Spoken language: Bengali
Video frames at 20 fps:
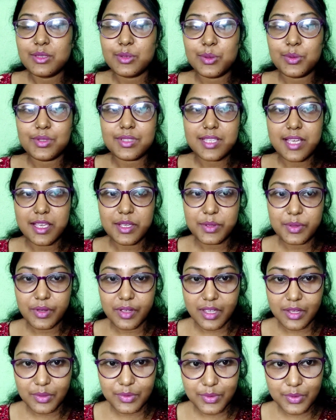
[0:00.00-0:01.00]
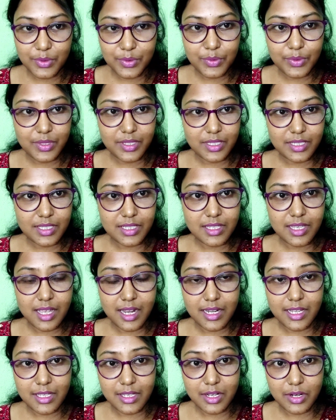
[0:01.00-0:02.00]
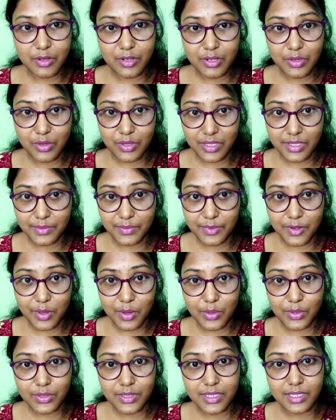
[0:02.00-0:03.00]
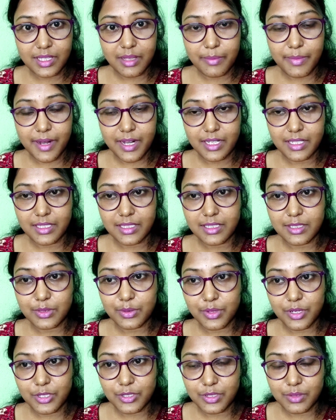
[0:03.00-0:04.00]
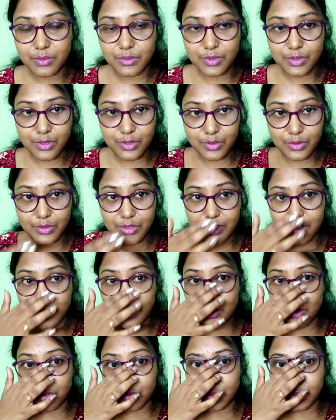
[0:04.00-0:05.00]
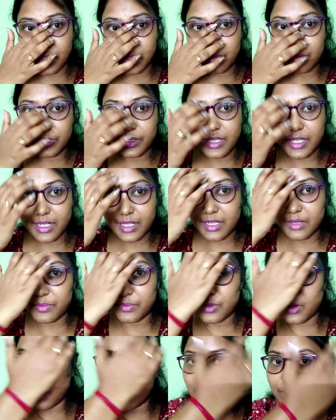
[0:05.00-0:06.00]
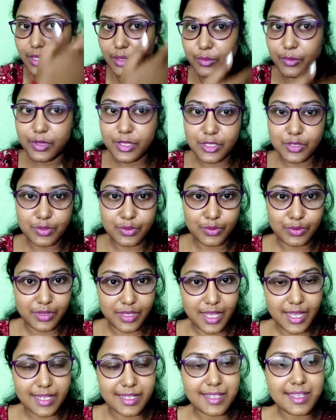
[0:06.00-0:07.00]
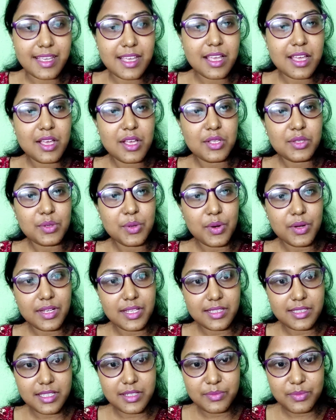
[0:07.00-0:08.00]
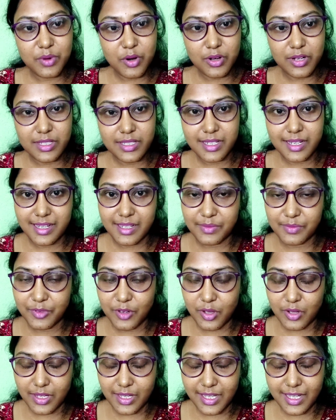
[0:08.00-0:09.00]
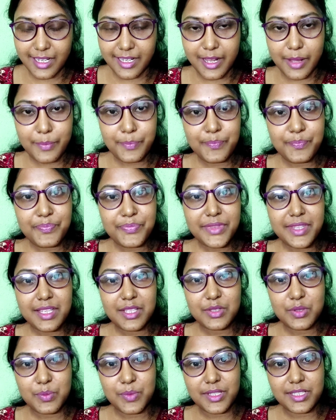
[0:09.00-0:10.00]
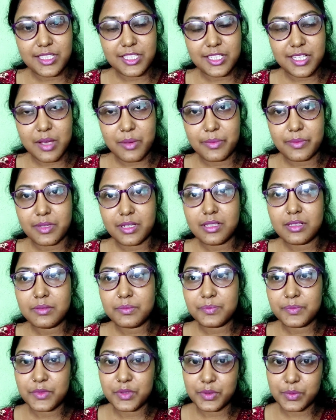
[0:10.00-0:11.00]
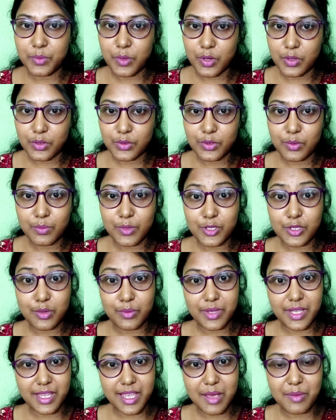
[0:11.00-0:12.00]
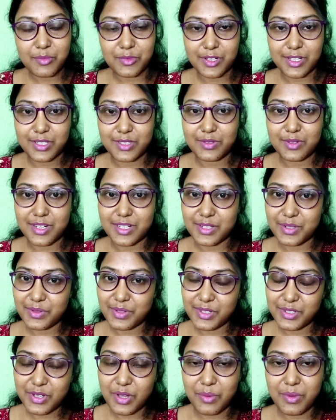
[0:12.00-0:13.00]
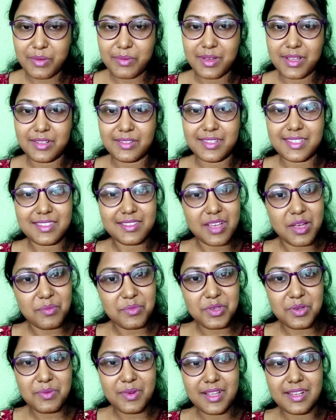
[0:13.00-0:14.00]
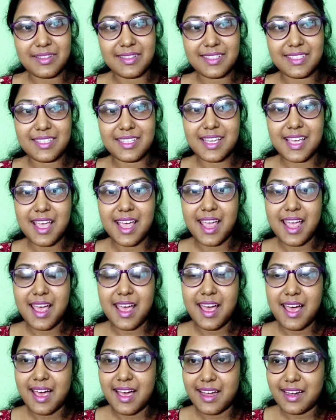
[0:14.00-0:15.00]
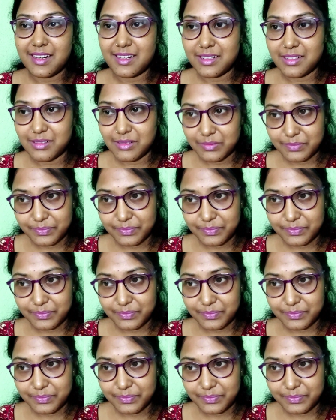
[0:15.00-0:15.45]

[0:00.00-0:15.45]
তো যাই হোক এগুলো করেছি আর এই কারণে কদিন ব্লগও দিতে পারিনি তো এই সমস্ত চলছিল অসুজের মধ্যে আর কি ব্লগ দেবো এই জন্য দিইনি তো অনেক দিন পরই ডেরি ব্লগে এলাম তোমাদের সামনে তো বলো তোমরা সবাই কেমন আছো আশা করি সবাই ভালো আছে আমিও ভালো আছি আর